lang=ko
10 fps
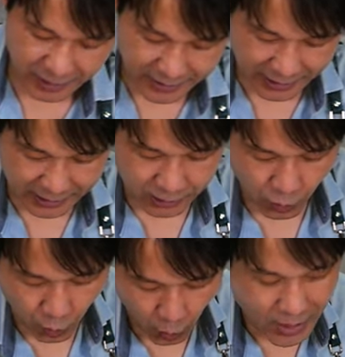된다는
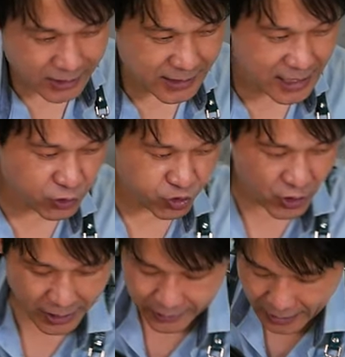거고, 제일
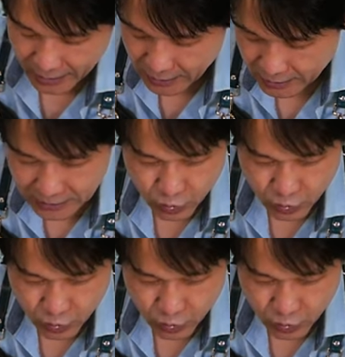중요한 게 이